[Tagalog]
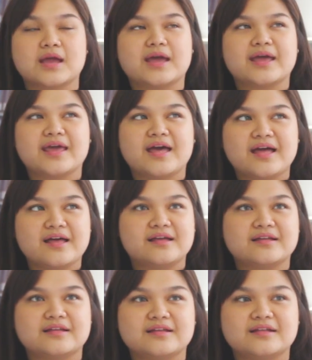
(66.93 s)
Kaya,
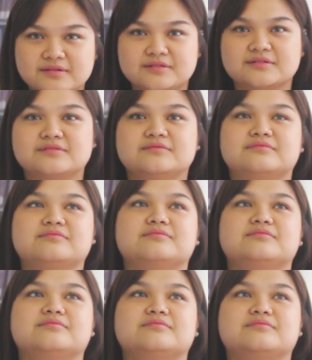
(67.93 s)
nung
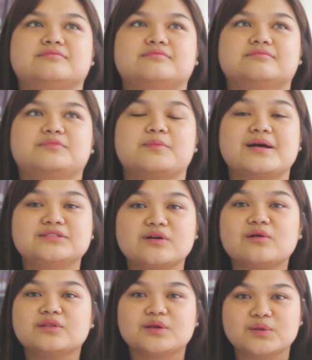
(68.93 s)
pumasok
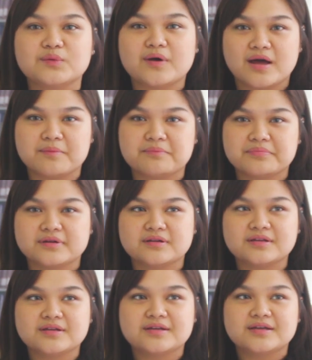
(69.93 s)
ako ng UAP,
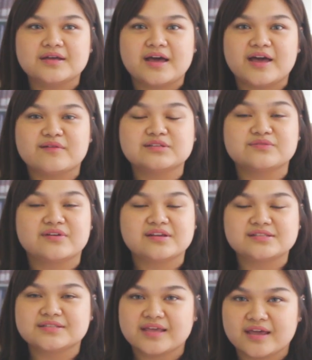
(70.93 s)
I was
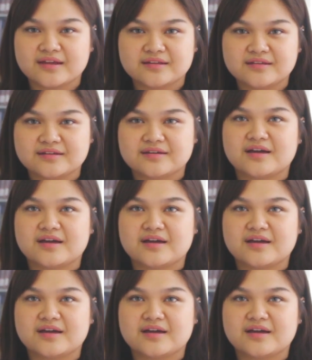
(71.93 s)
very scared.